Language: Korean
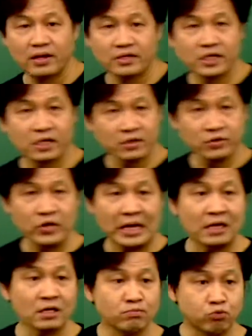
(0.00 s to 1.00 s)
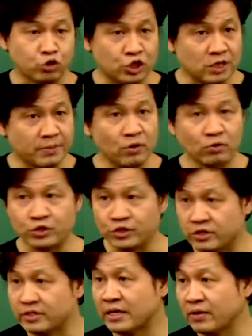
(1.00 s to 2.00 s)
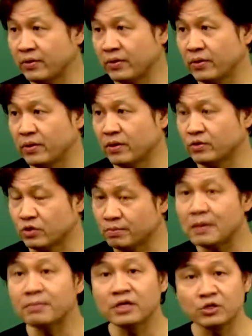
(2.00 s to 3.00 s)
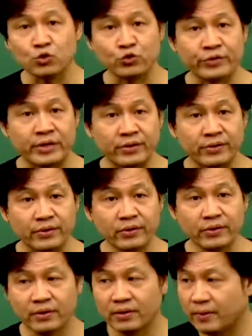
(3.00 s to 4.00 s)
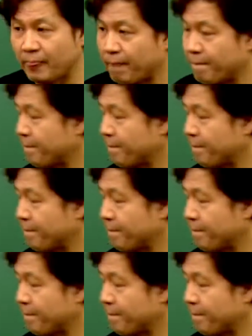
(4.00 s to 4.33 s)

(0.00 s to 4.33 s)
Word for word: 샐러드도 양이 부지해요 신선하고요. 어, 정말 먹기 좋더라고요. 음.